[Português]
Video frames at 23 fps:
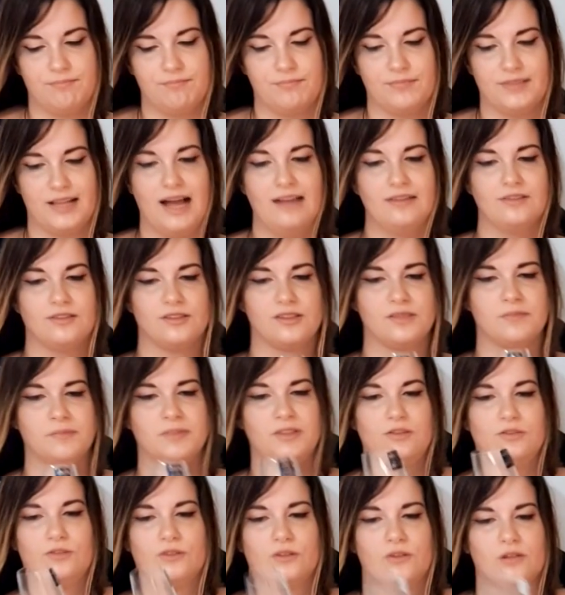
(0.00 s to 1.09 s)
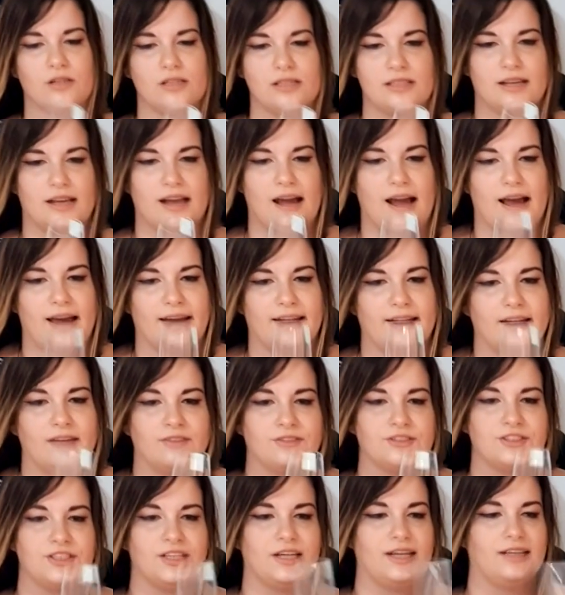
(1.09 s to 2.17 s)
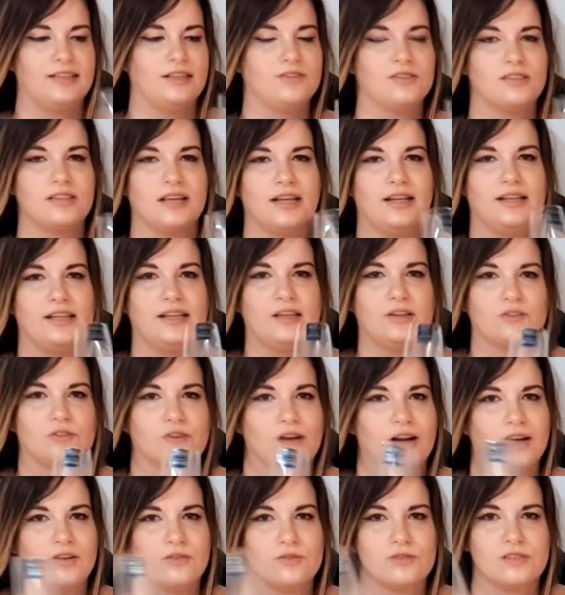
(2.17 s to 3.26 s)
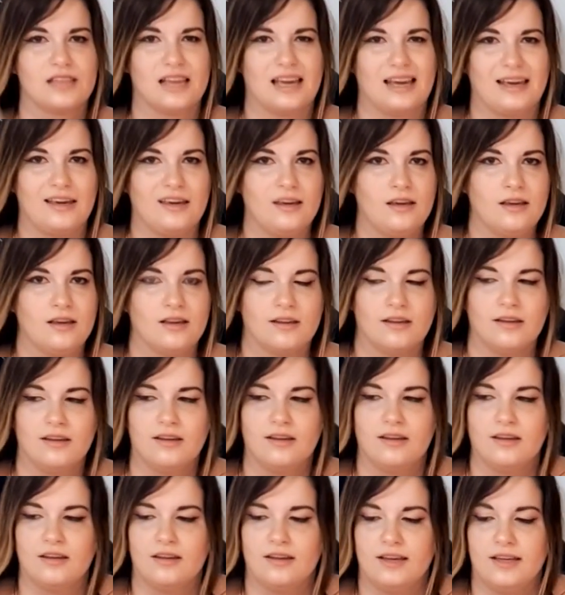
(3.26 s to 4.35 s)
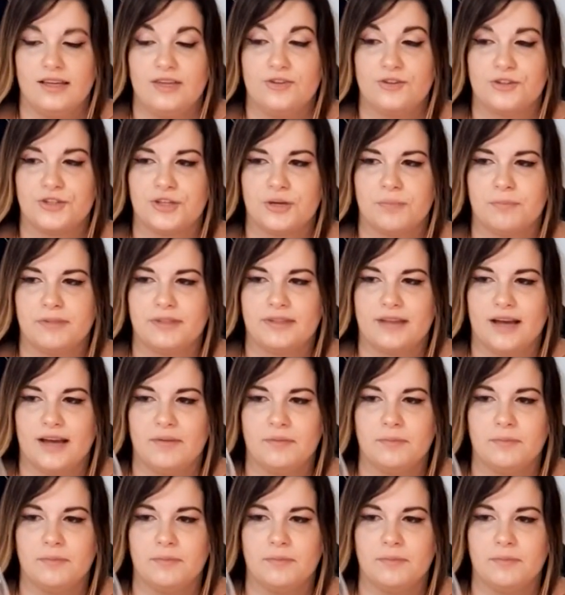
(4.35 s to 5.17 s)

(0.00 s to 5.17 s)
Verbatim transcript: lá 2012, cara, eu não tirei nem o selinho, eu nunca usei. E o Shoptime